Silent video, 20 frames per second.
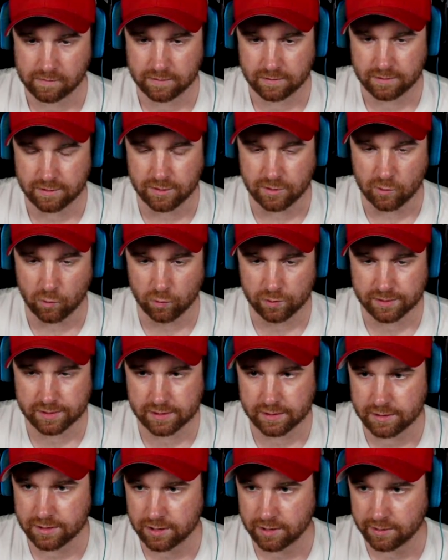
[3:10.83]
Note ist
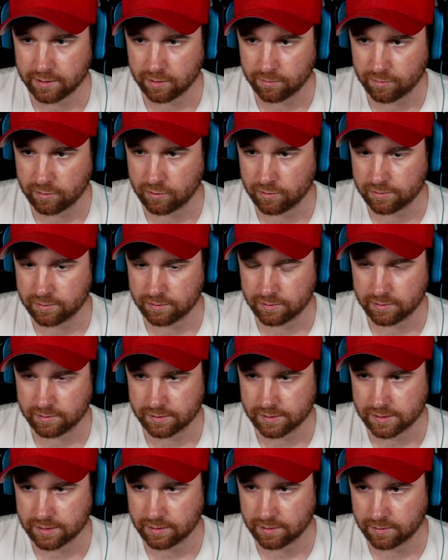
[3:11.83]
nicht eingebaut.
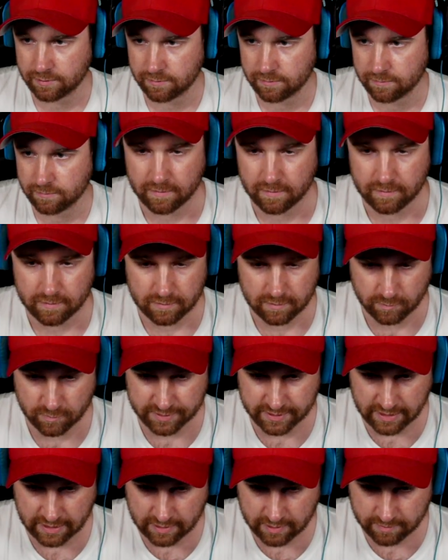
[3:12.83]
Insane. Aber die
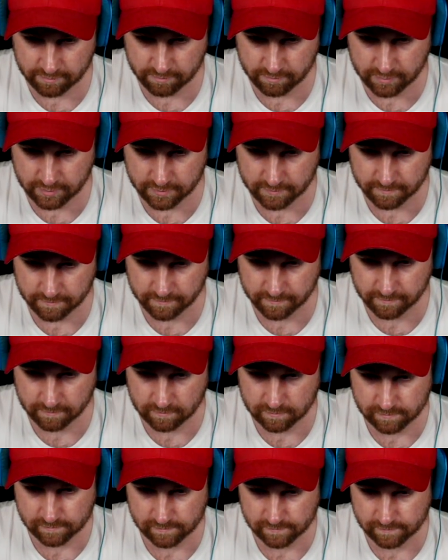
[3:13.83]
Armen, Mann.
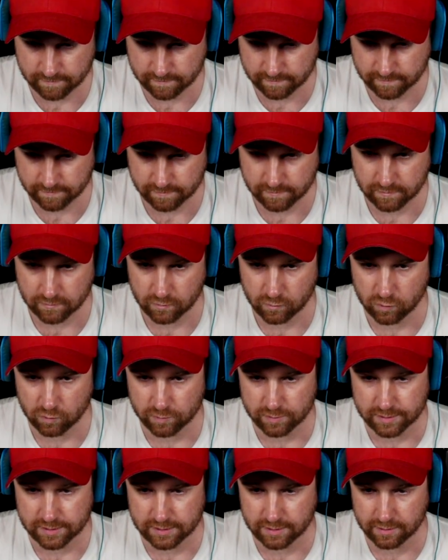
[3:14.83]
Übel
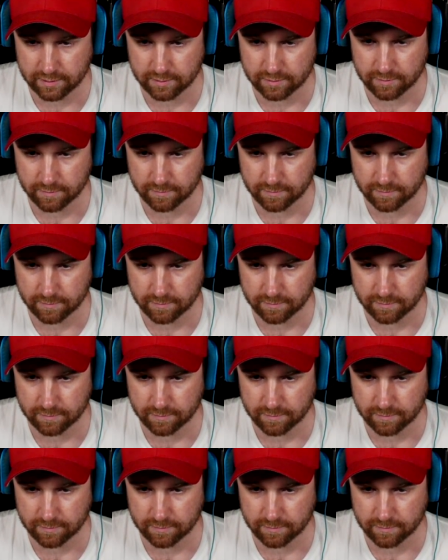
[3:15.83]
sad.